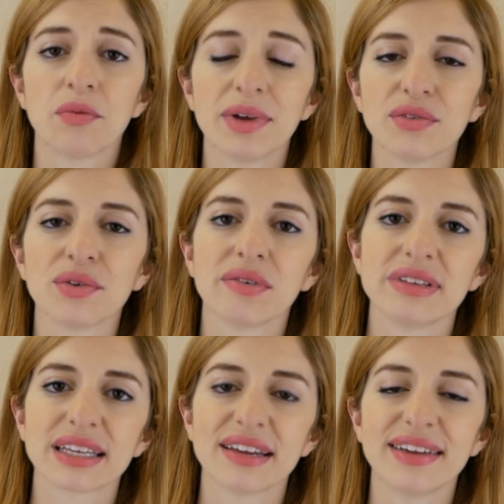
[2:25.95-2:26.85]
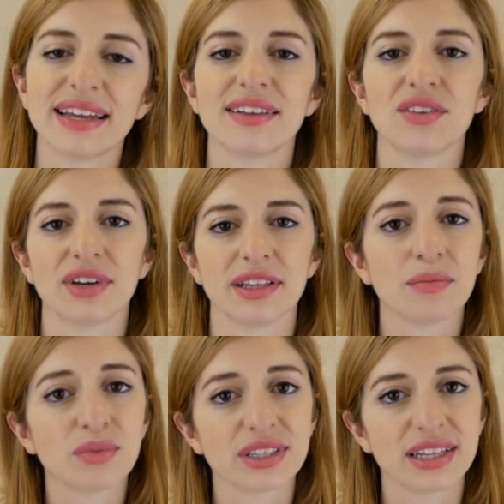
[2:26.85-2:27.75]
Nel momento in cui vi iscriverete dovrete
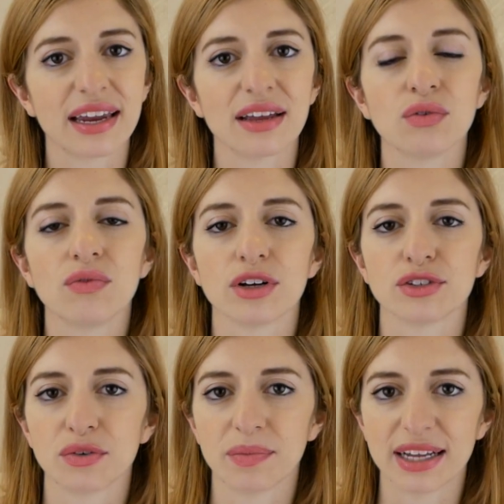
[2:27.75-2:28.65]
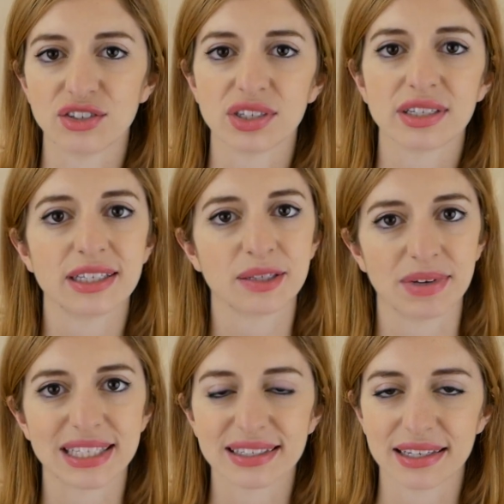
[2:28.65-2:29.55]
impostare un vostro budget di
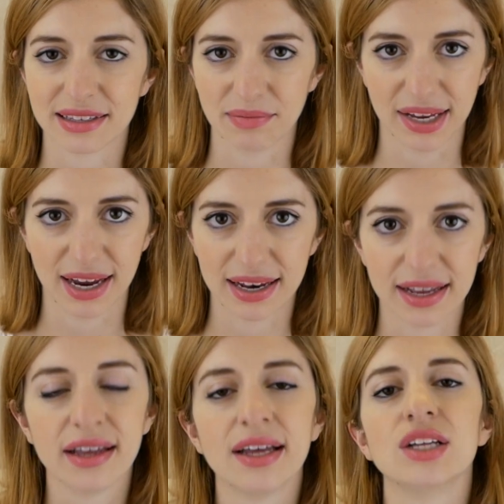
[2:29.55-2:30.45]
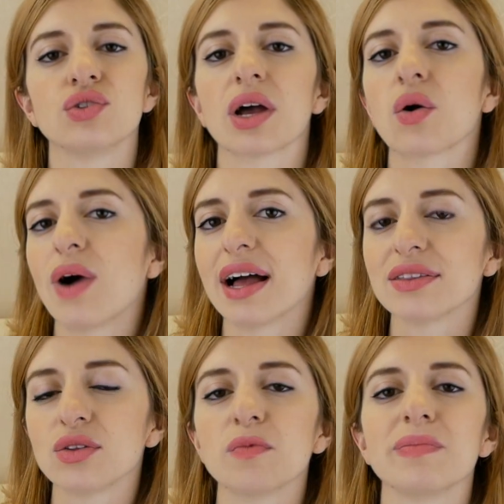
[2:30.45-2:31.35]
spesa settimanale, cioè
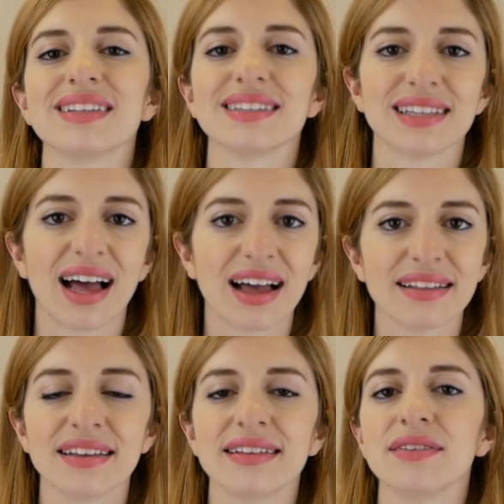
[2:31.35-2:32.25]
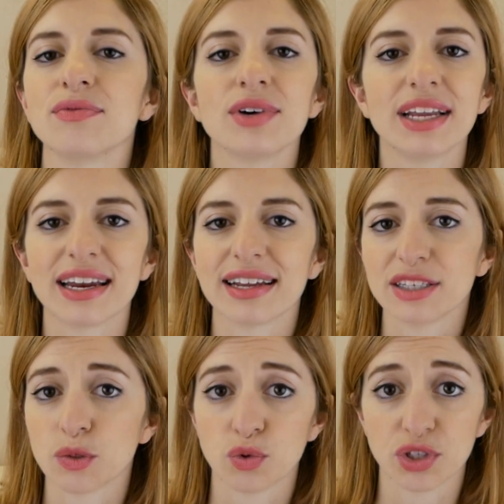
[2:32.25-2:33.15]
quanto pensate di volere a
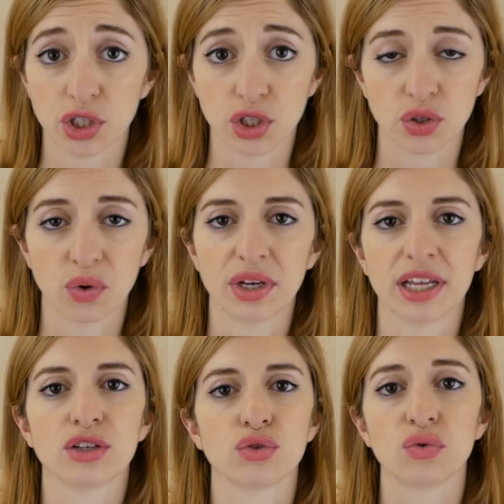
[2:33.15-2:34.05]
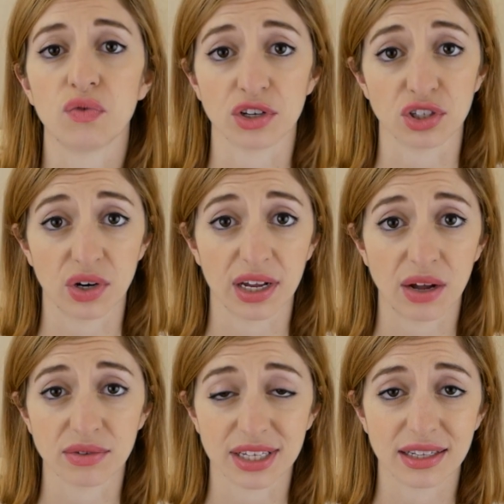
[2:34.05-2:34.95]
disposizione sul vostro
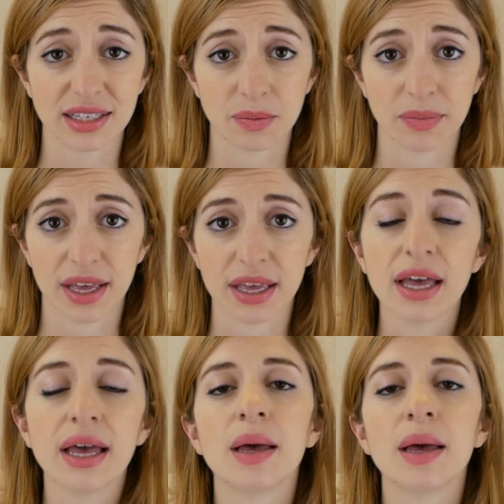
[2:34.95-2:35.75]
account Satispay Pay